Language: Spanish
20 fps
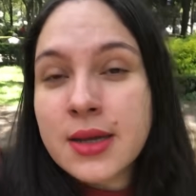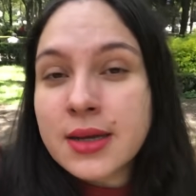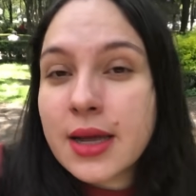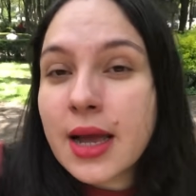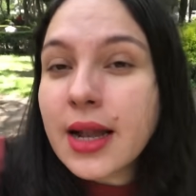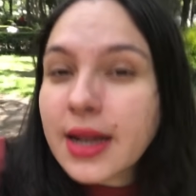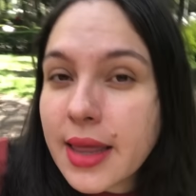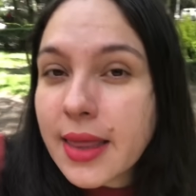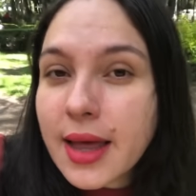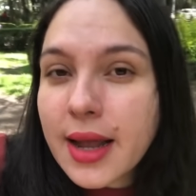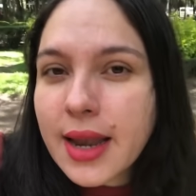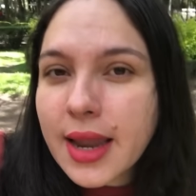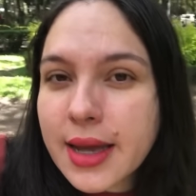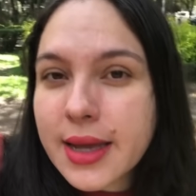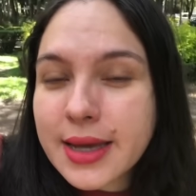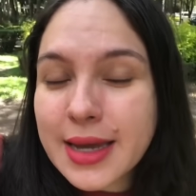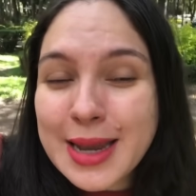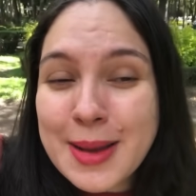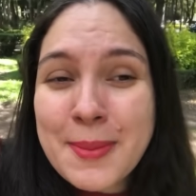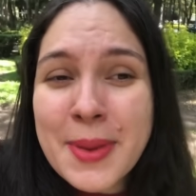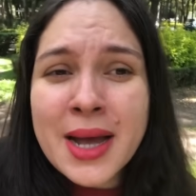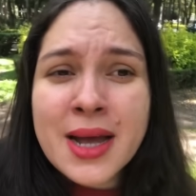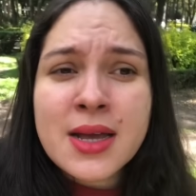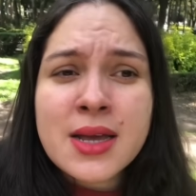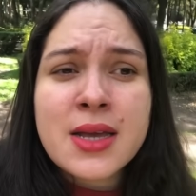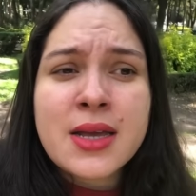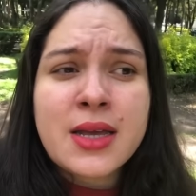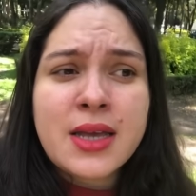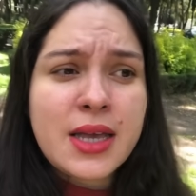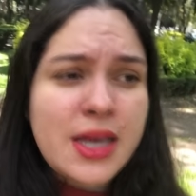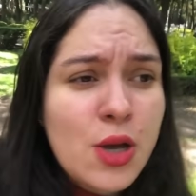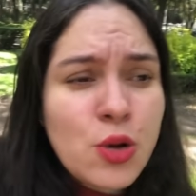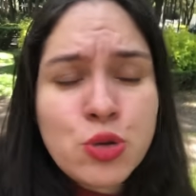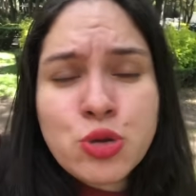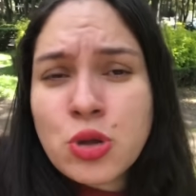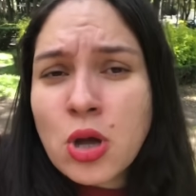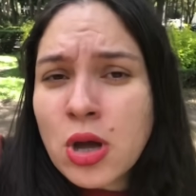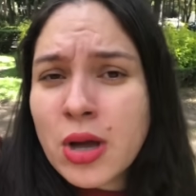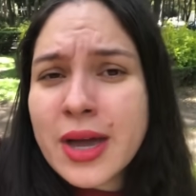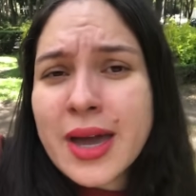que le da la crema y
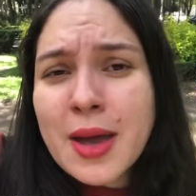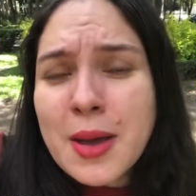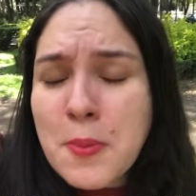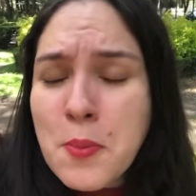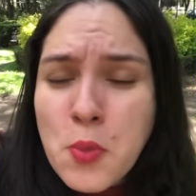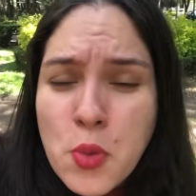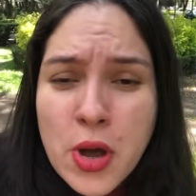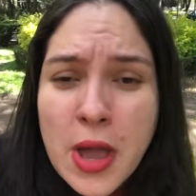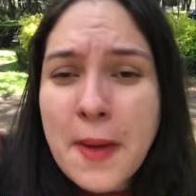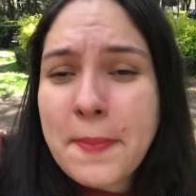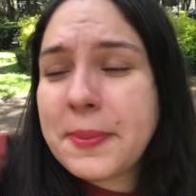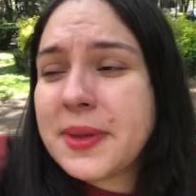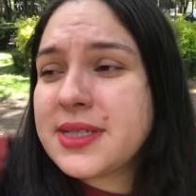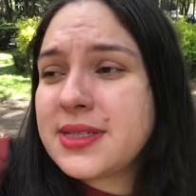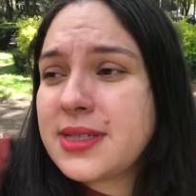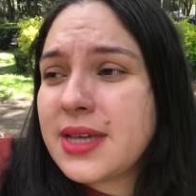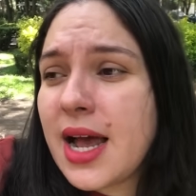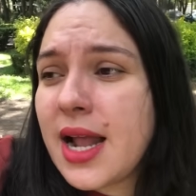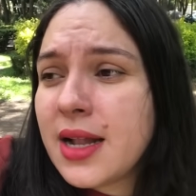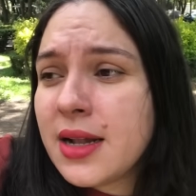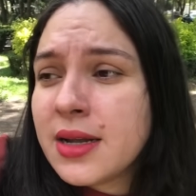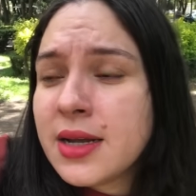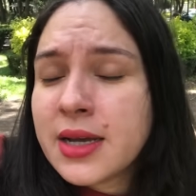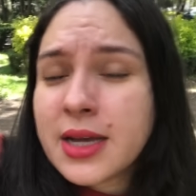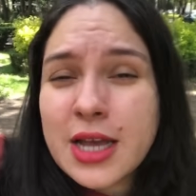un toque muy especial